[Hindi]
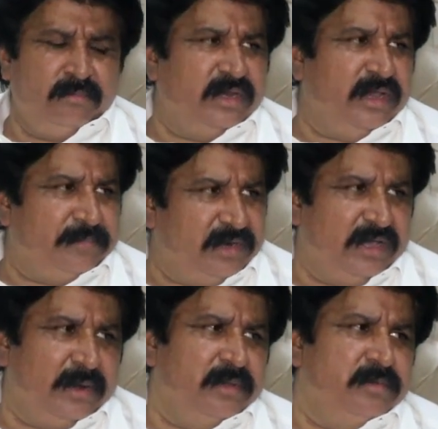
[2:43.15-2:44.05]
मेरे अपने
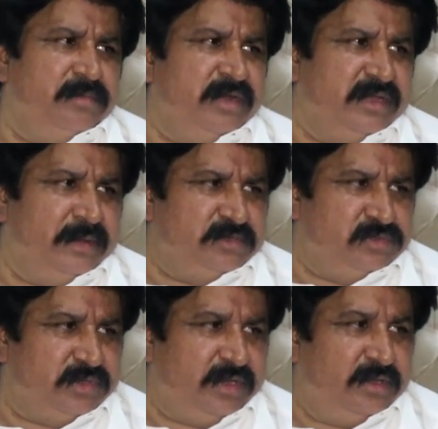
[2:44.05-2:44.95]
घर में भी बेटियाँ
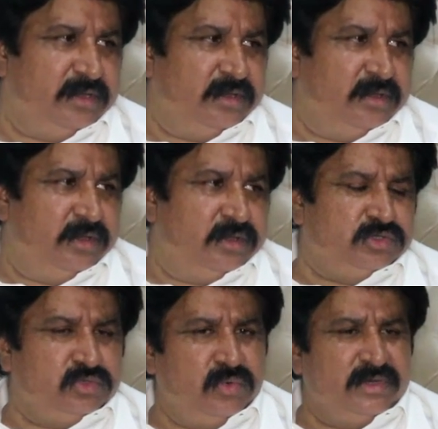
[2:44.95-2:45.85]
मौजूद
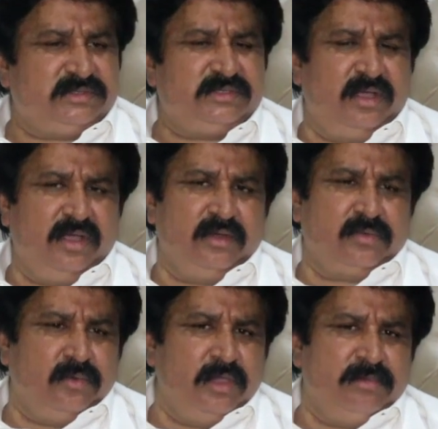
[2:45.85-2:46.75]
हैं जो इंसान
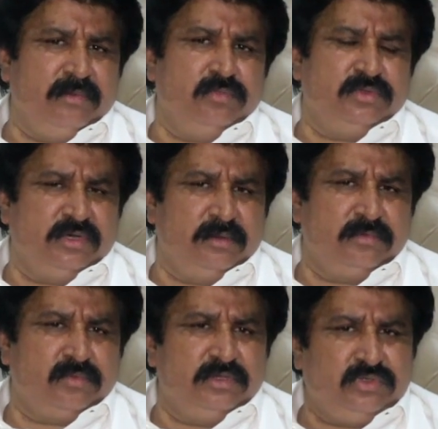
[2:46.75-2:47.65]
कोई भी
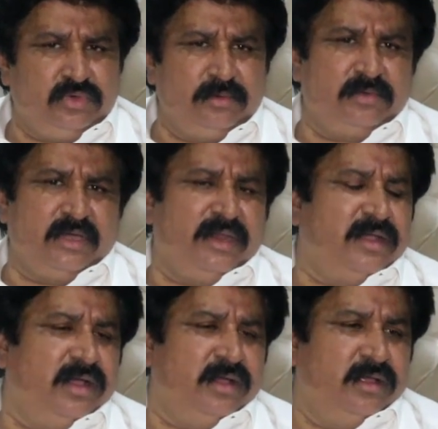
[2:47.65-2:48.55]
मुजरम कोई जुर्म
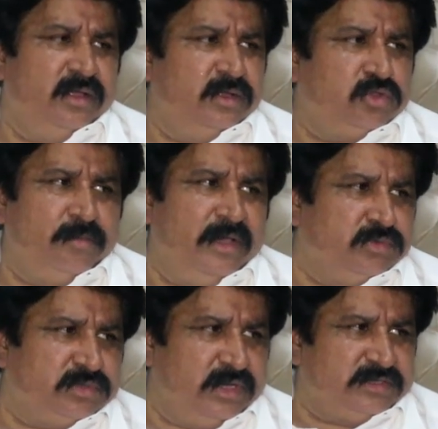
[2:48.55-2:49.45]
करेगा तो मैं
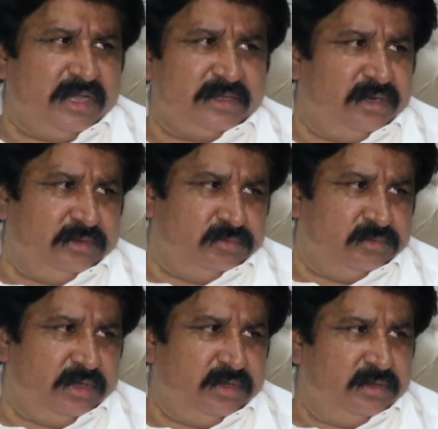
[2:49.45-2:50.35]
उसका साथ नहीं
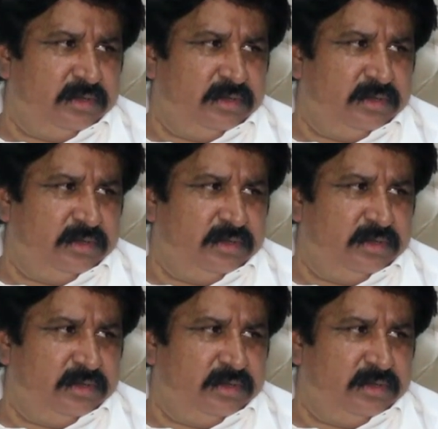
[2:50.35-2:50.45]
दूंगा